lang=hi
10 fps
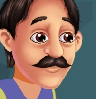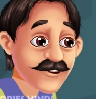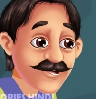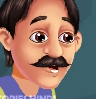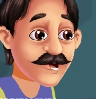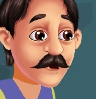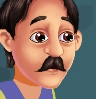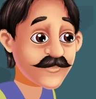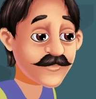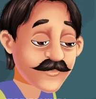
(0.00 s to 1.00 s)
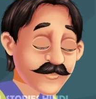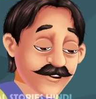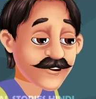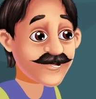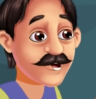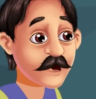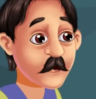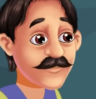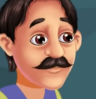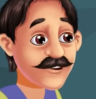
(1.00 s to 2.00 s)
परंतु तुम
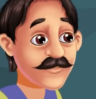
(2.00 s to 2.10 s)
कौन हो